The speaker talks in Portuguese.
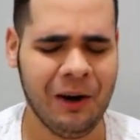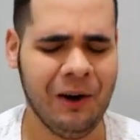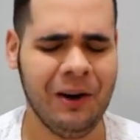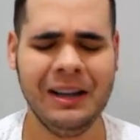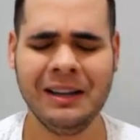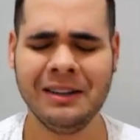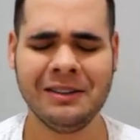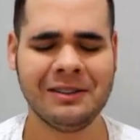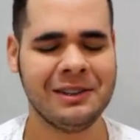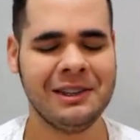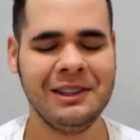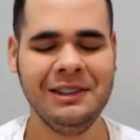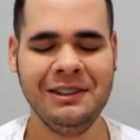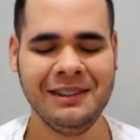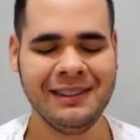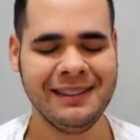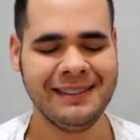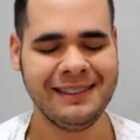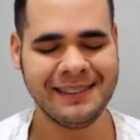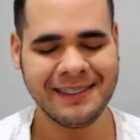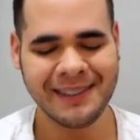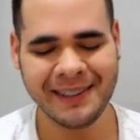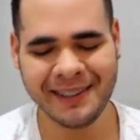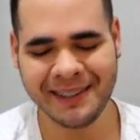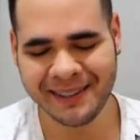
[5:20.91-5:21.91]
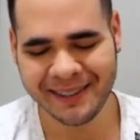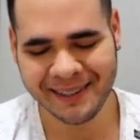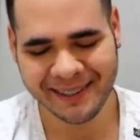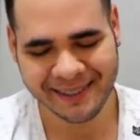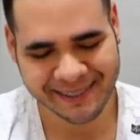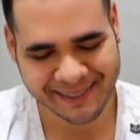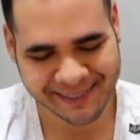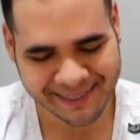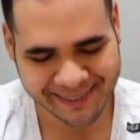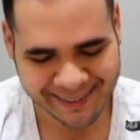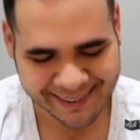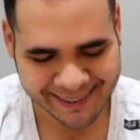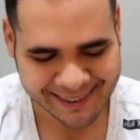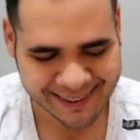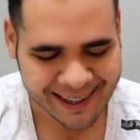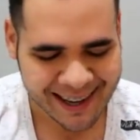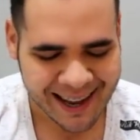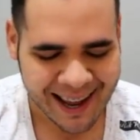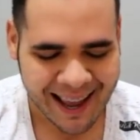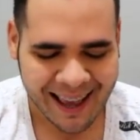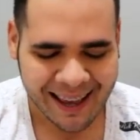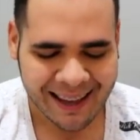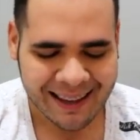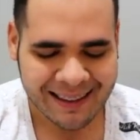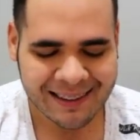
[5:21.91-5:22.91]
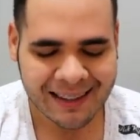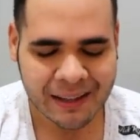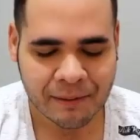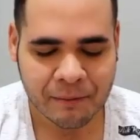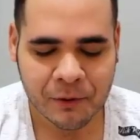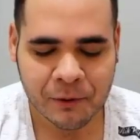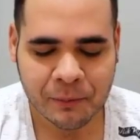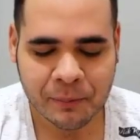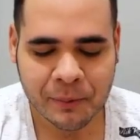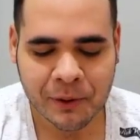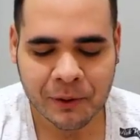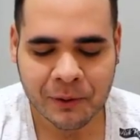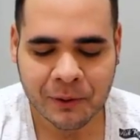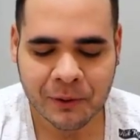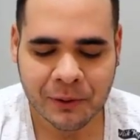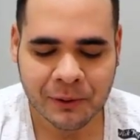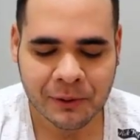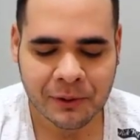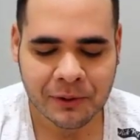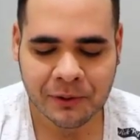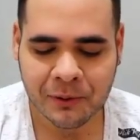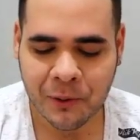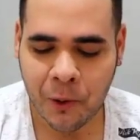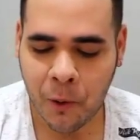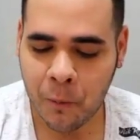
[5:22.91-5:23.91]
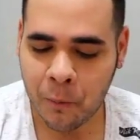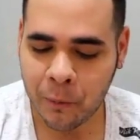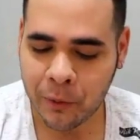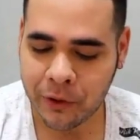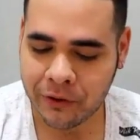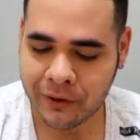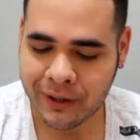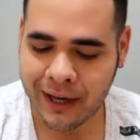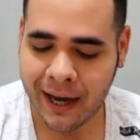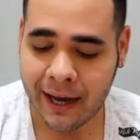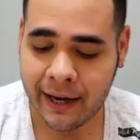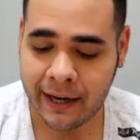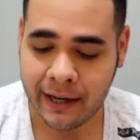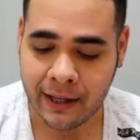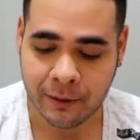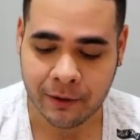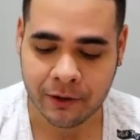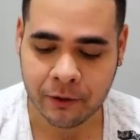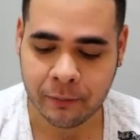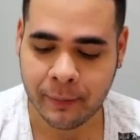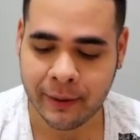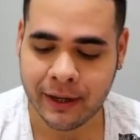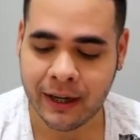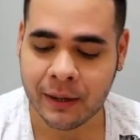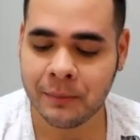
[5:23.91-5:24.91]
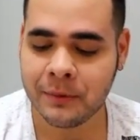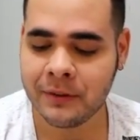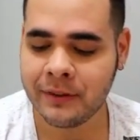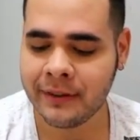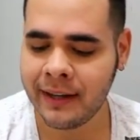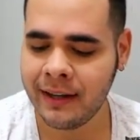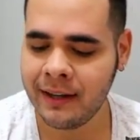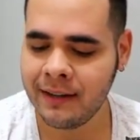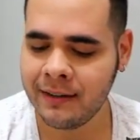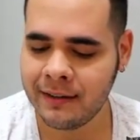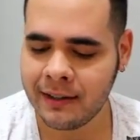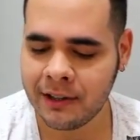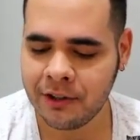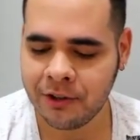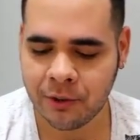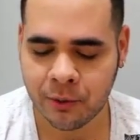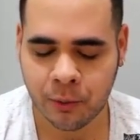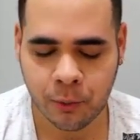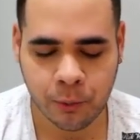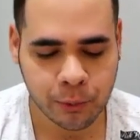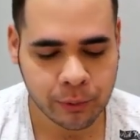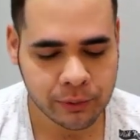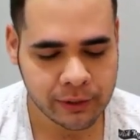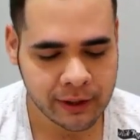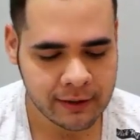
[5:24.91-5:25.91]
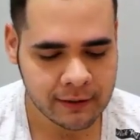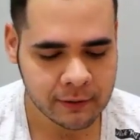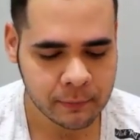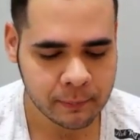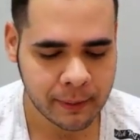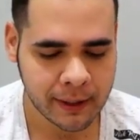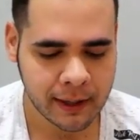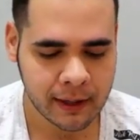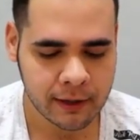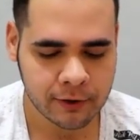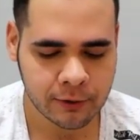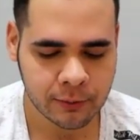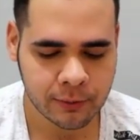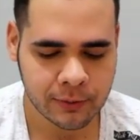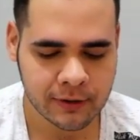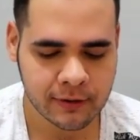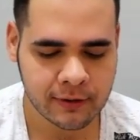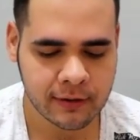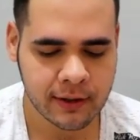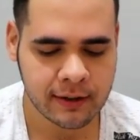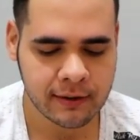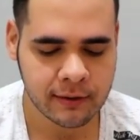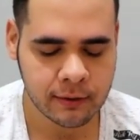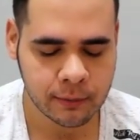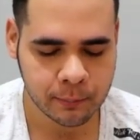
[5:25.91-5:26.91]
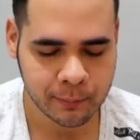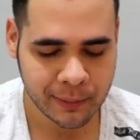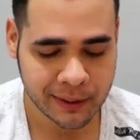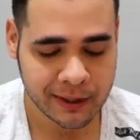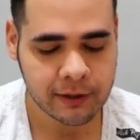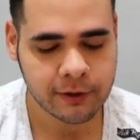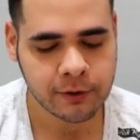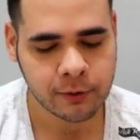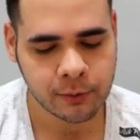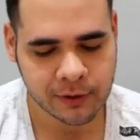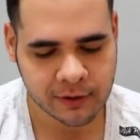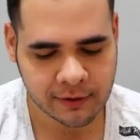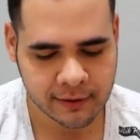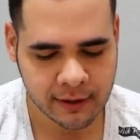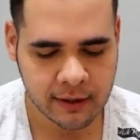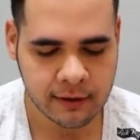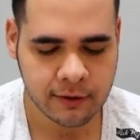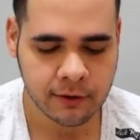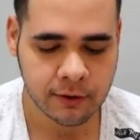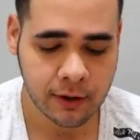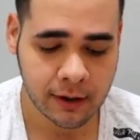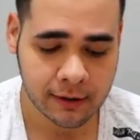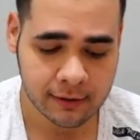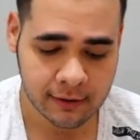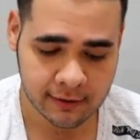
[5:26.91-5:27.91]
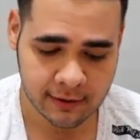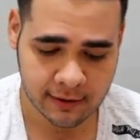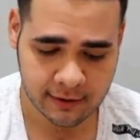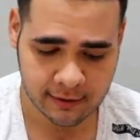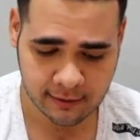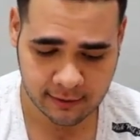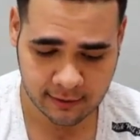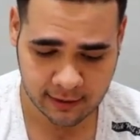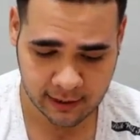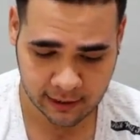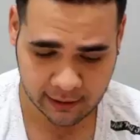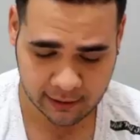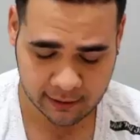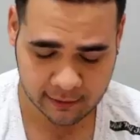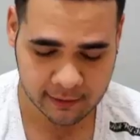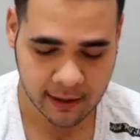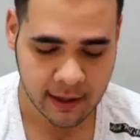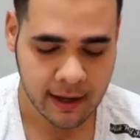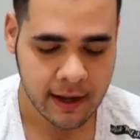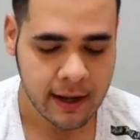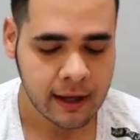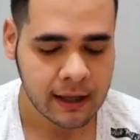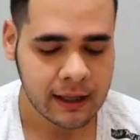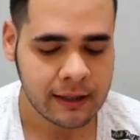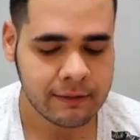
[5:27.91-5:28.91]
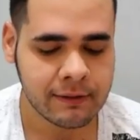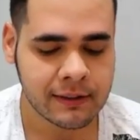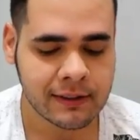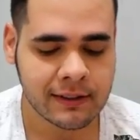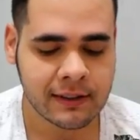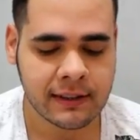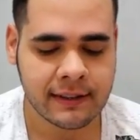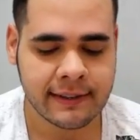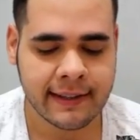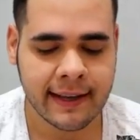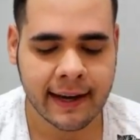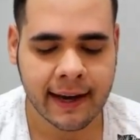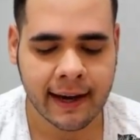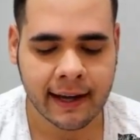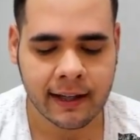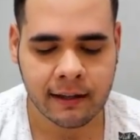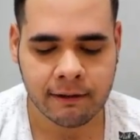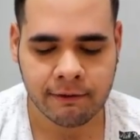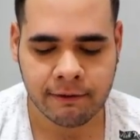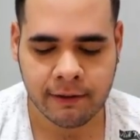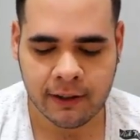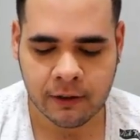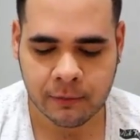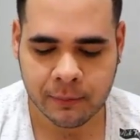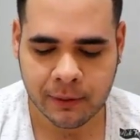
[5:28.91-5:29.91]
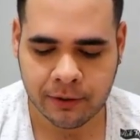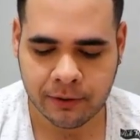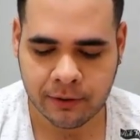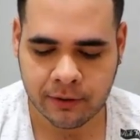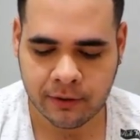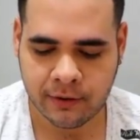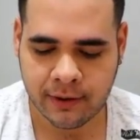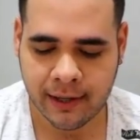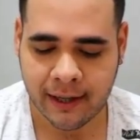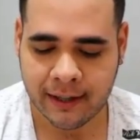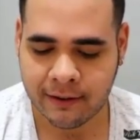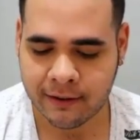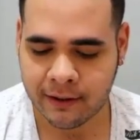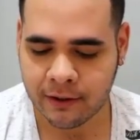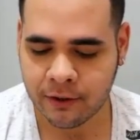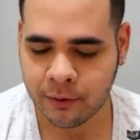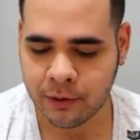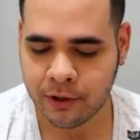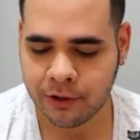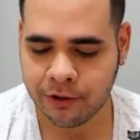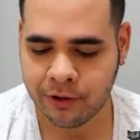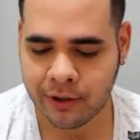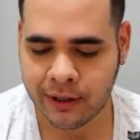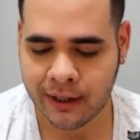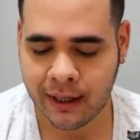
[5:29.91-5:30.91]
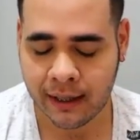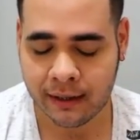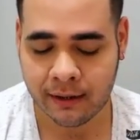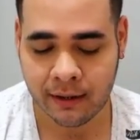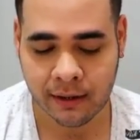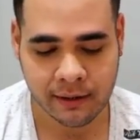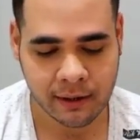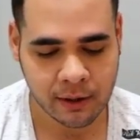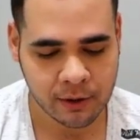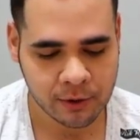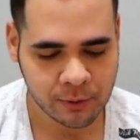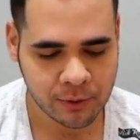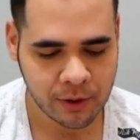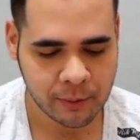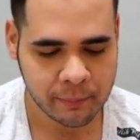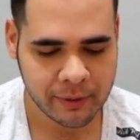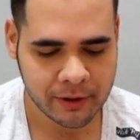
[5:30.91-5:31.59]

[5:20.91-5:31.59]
Olha só, gente, que orgulho! Receba os produtos com muito carinho. Esperamos que eles sejam úteis para suas, para suas deliciosas receitas. Que você tenha cada vez mais sucesso na sua jornada. Deus o